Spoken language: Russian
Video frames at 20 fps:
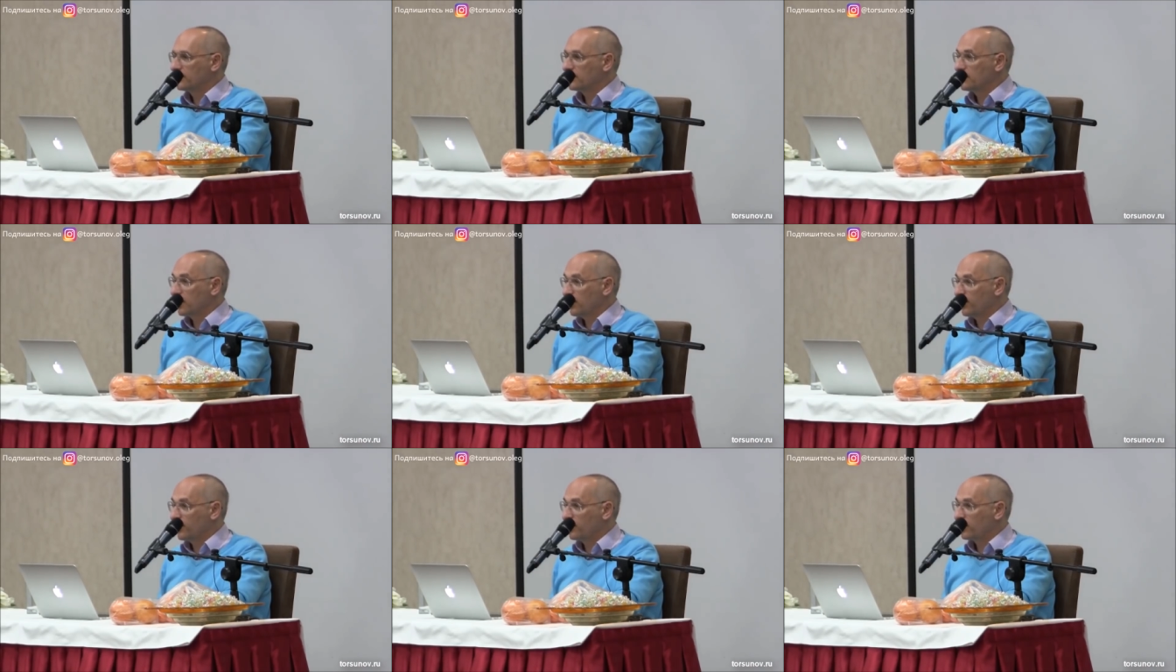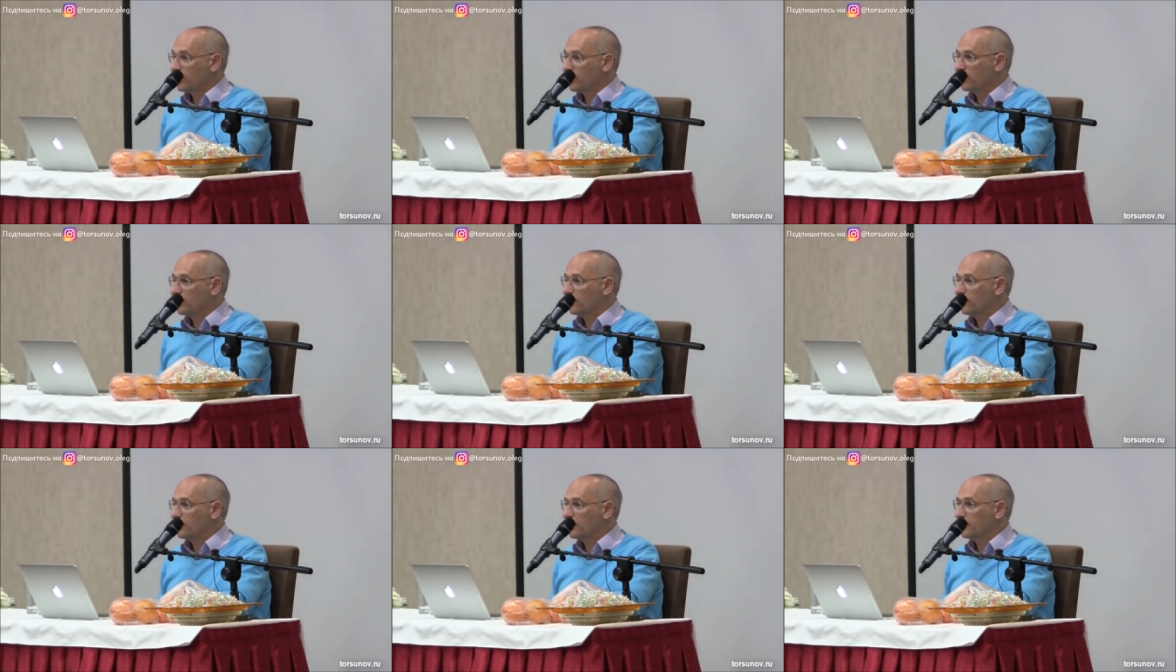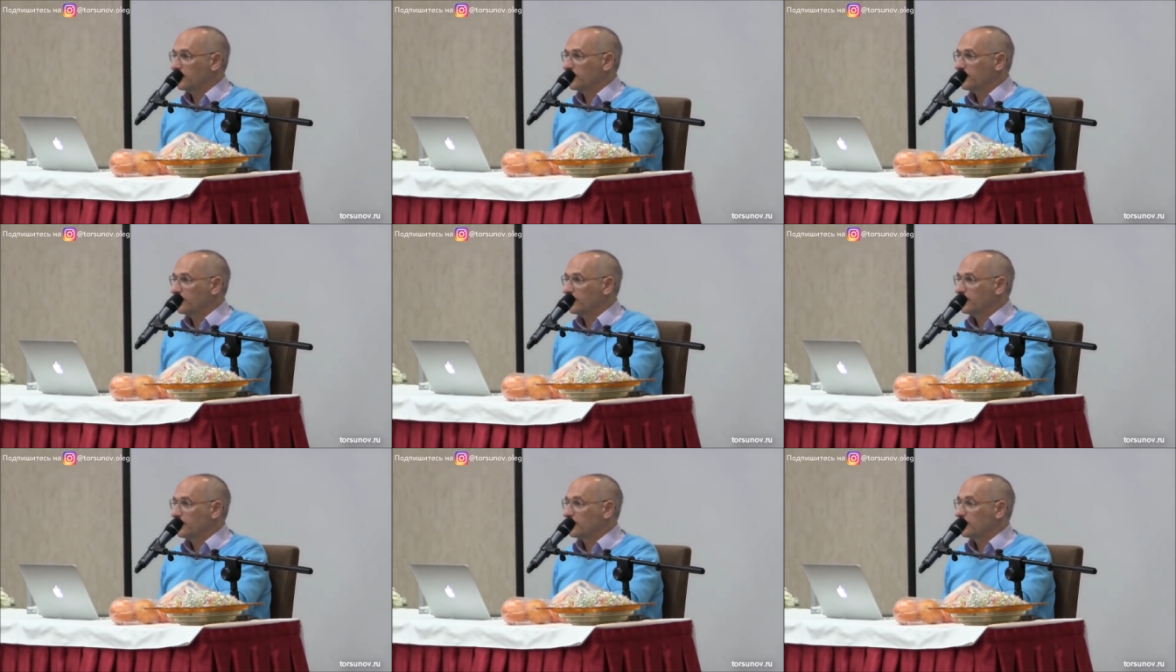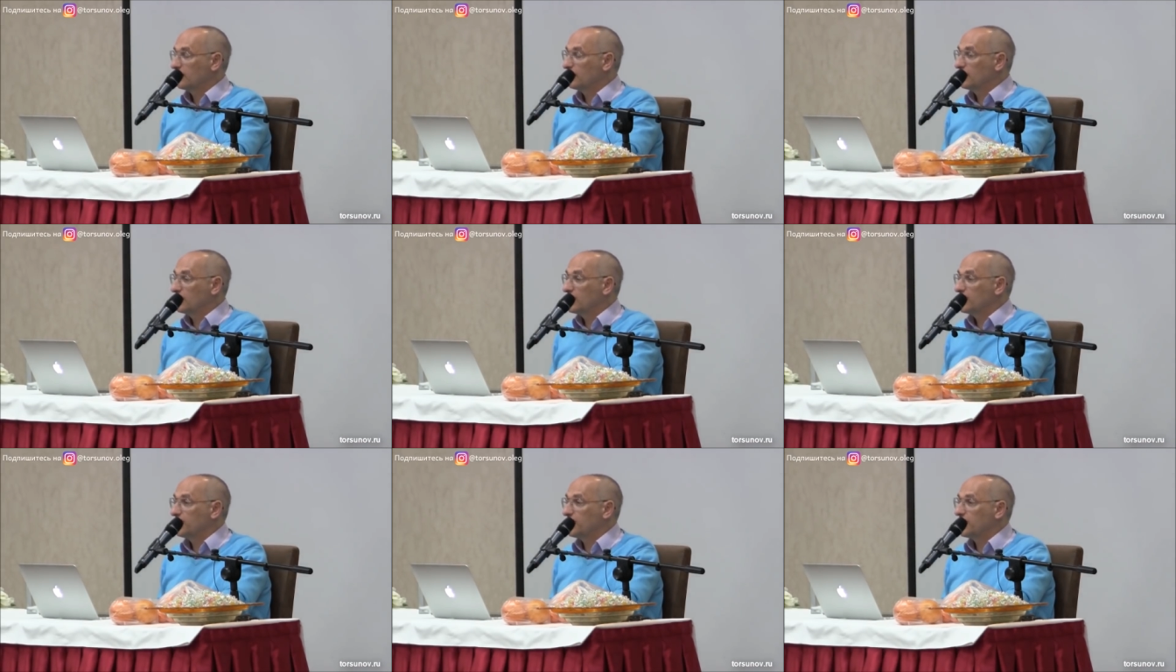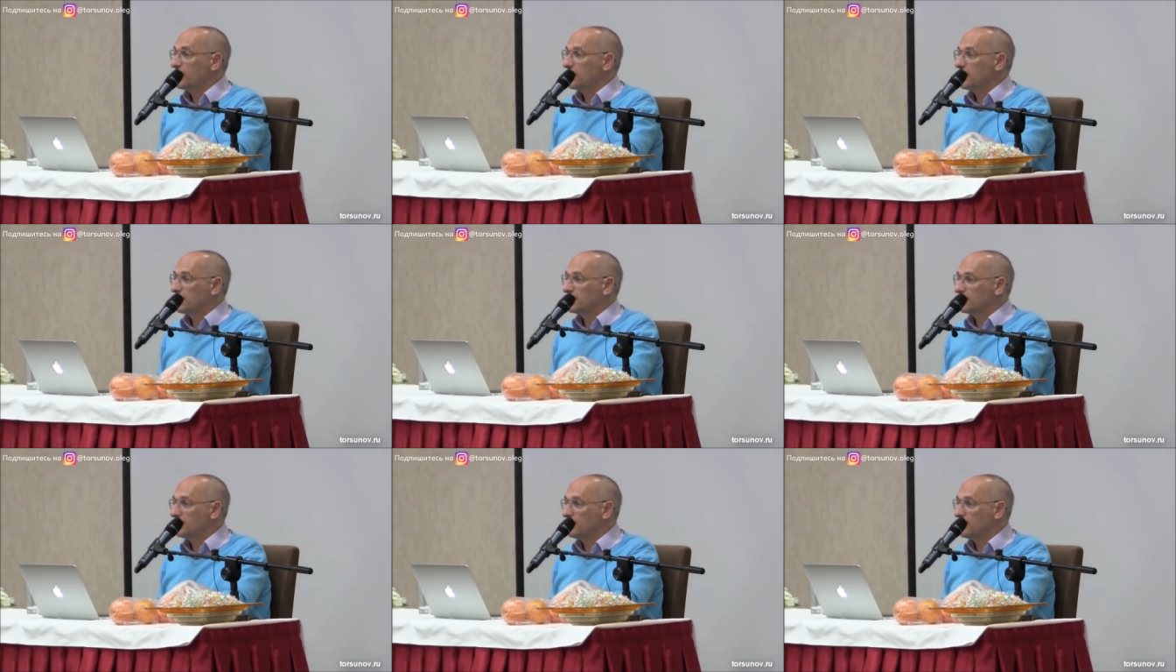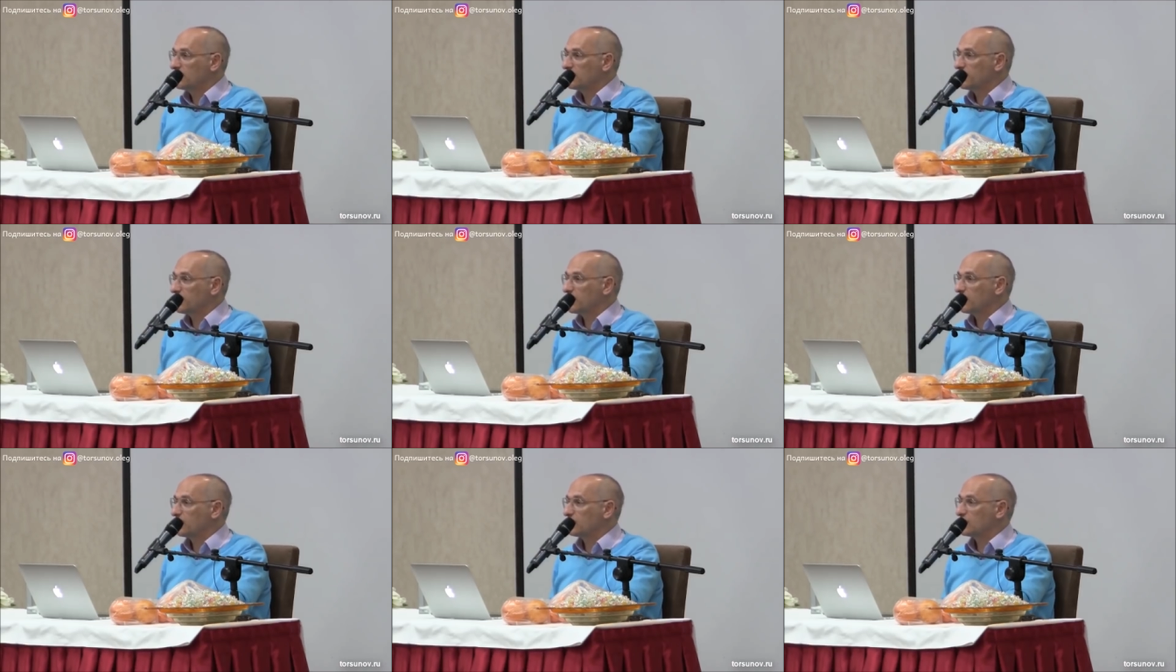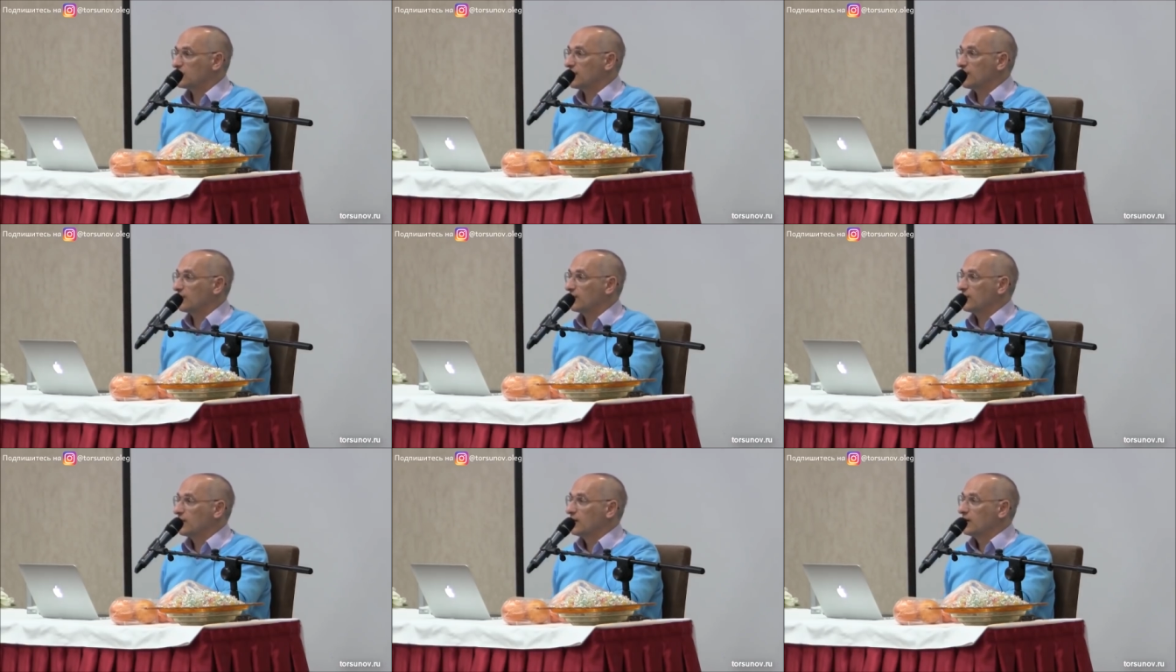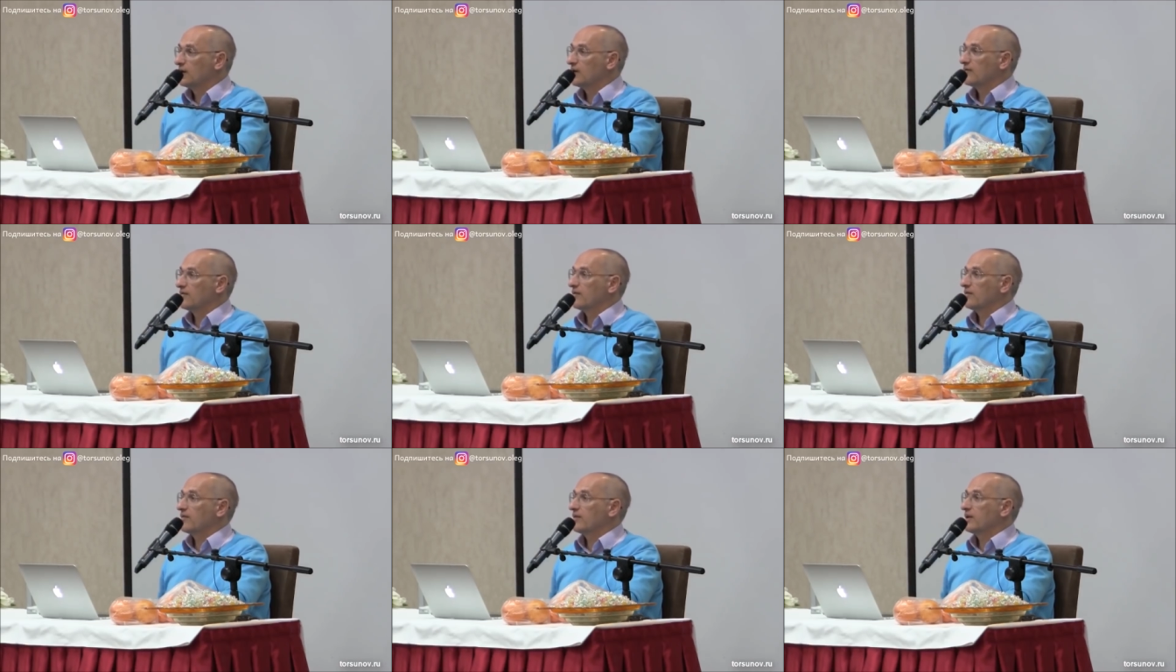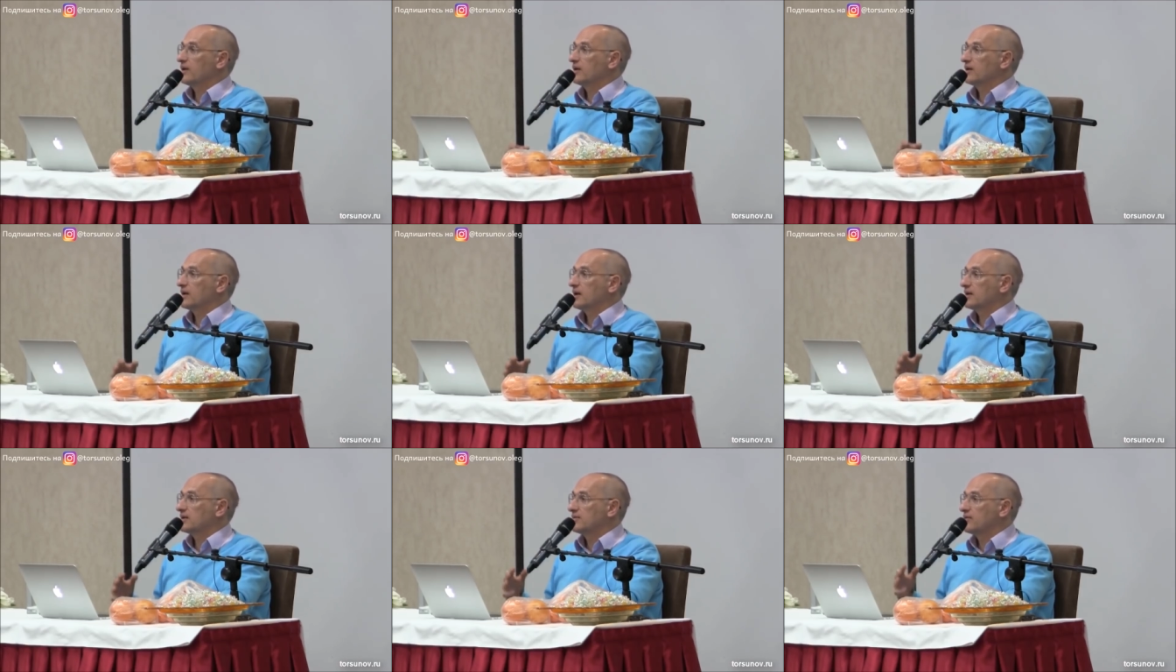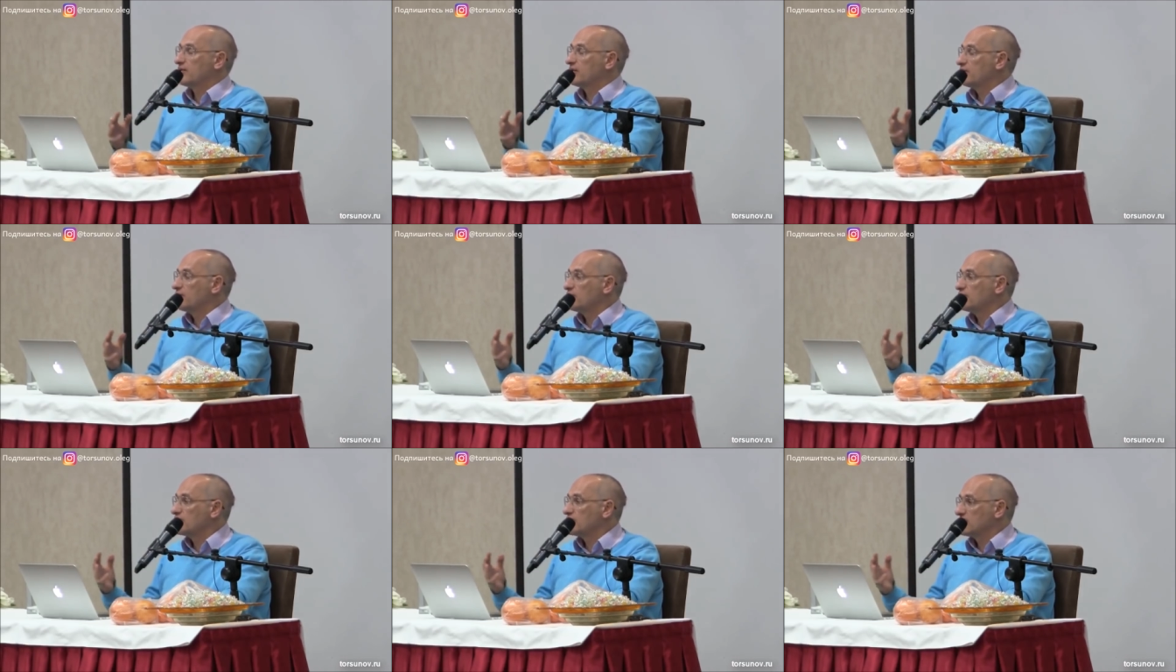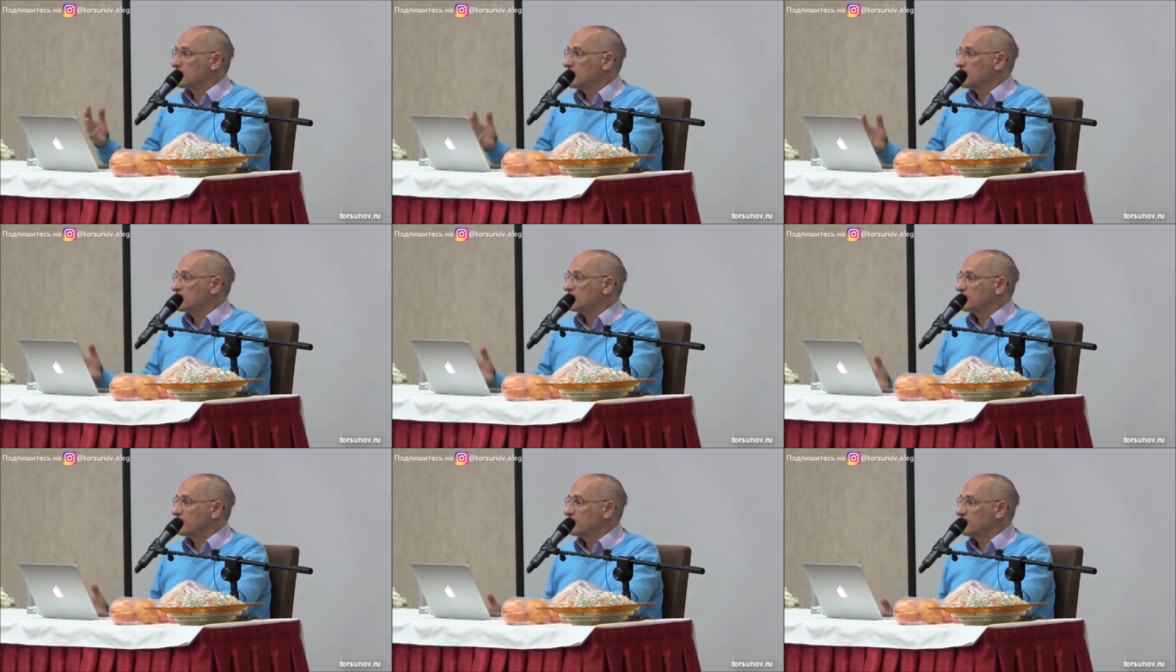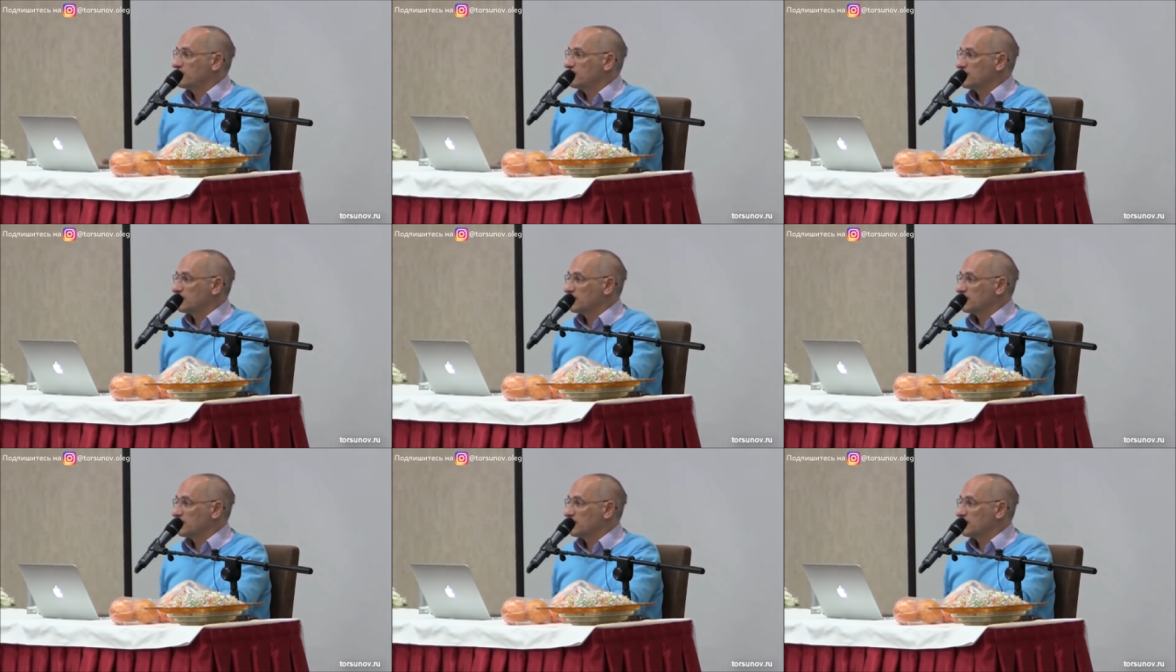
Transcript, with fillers: с ребенком ну, типа не развелся, потому что там э, развод может даже в